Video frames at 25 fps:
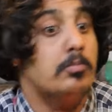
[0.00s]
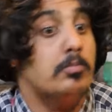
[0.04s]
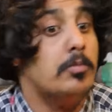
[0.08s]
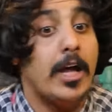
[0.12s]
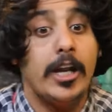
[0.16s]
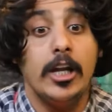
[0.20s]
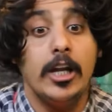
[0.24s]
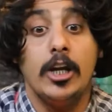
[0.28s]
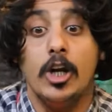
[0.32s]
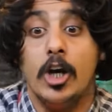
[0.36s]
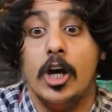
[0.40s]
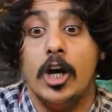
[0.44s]

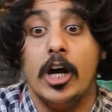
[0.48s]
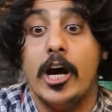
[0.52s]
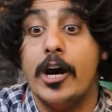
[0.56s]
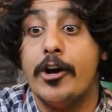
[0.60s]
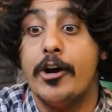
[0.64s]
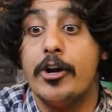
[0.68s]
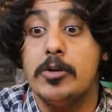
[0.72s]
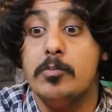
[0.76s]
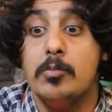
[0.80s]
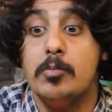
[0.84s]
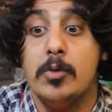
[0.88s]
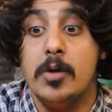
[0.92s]
يعني
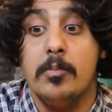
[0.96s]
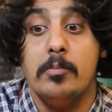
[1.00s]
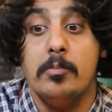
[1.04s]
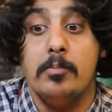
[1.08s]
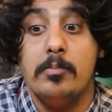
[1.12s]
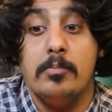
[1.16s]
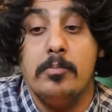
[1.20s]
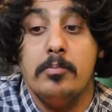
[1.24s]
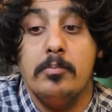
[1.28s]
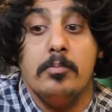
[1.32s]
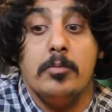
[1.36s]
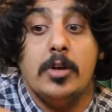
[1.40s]
خرج
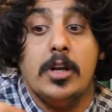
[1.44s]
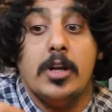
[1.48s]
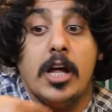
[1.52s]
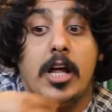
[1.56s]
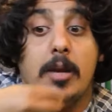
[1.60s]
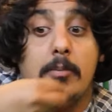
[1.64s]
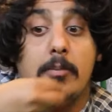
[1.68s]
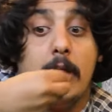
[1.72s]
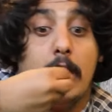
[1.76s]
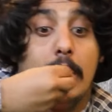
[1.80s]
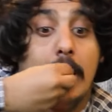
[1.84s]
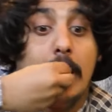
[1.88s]
من
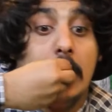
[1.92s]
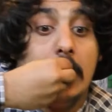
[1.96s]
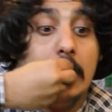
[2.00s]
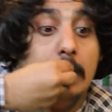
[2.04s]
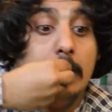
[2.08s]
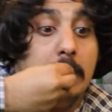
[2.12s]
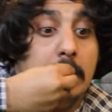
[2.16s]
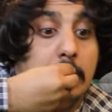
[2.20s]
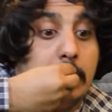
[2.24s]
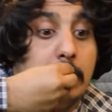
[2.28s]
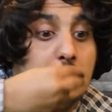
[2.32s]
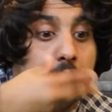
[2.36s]
غير ما
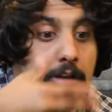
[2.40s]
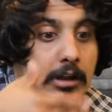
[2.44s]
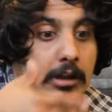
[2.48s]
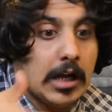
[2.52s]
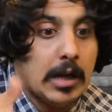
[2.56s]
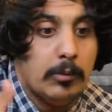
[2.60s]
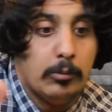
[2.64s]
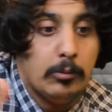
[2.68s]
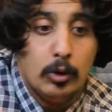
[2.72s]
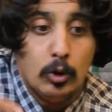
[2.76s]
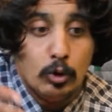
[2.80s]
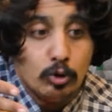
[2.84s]
يكلمني
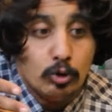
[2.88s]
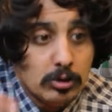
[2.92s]
باحترام